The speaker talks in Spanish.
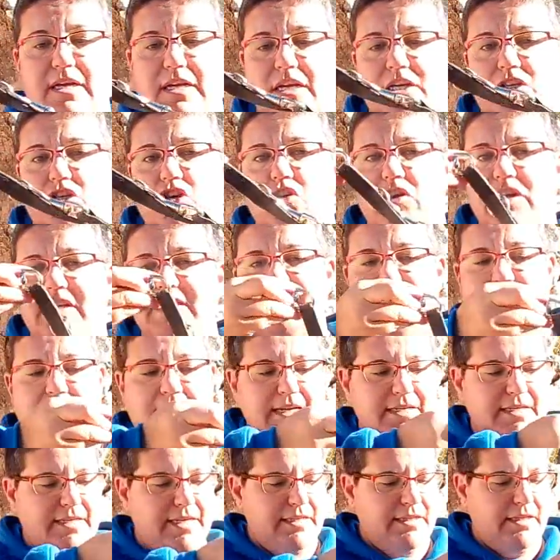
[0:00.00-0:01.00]
que son
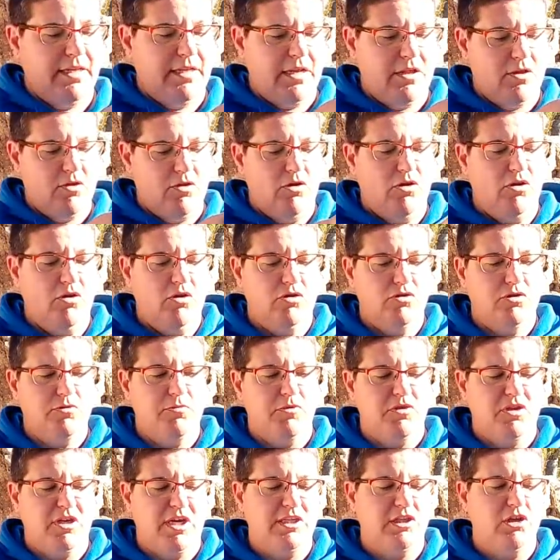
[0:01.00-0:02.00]
estas, que tiene dos
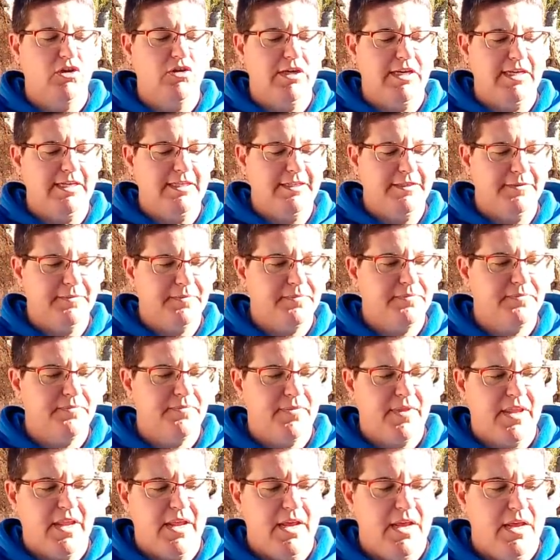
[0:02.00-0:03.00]
mosquetones.
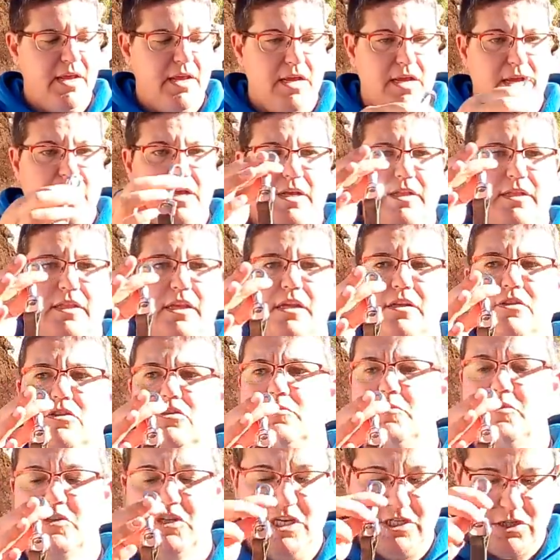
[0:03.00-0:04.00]
Tiene
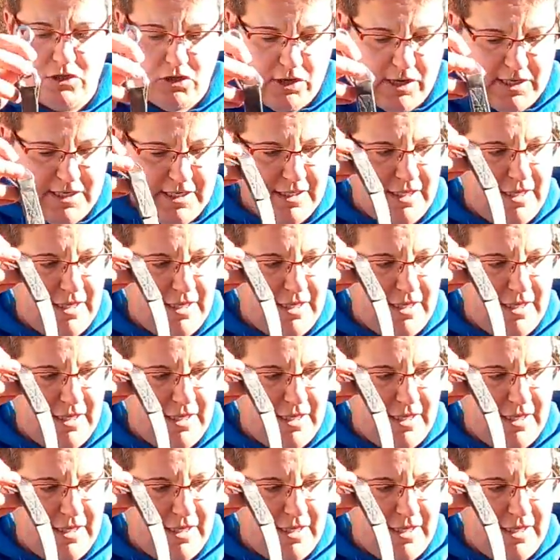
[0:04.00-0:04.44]
dos mosquetones